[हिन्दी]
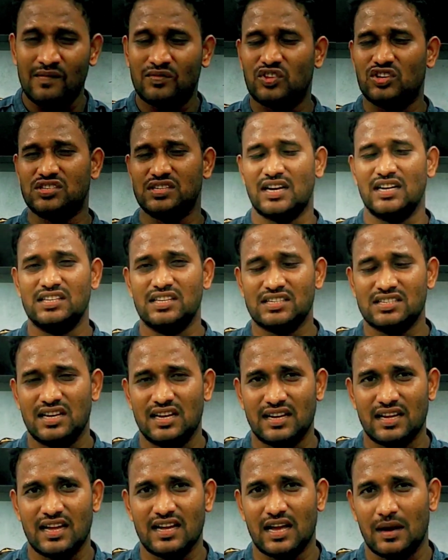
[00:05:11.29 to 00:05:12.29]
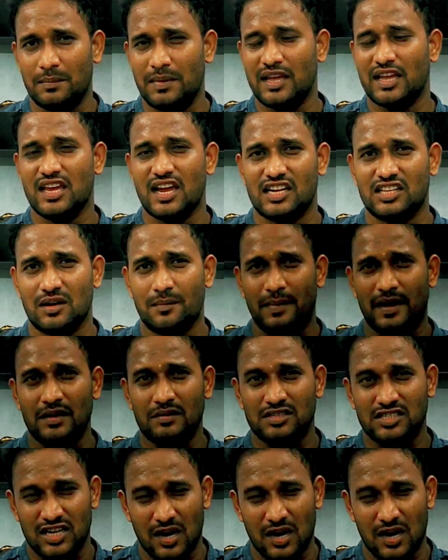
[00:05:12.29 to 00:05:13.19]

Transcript: तो चरित असलम का कमी क्या था भाई